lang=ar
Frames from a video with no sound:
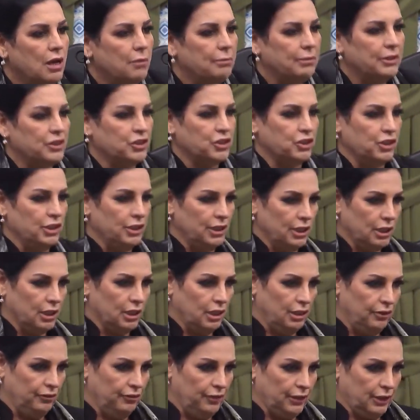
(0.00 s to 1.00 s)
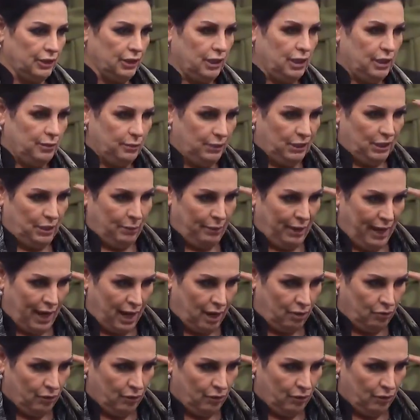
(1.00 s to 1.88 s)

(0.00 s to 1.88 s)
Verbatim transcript: بس شني كيف يا طيب انت معاي